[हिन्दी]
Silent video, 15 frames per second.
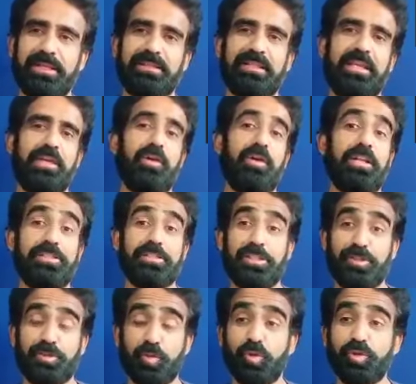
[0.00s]
करता है और
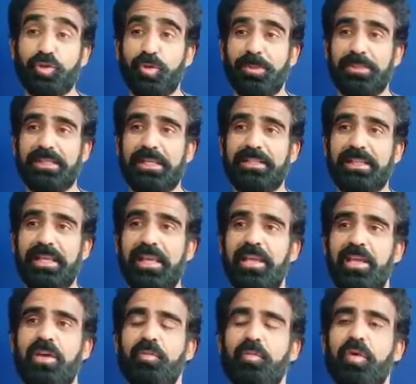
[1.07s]
अच्छी सोच को बताता है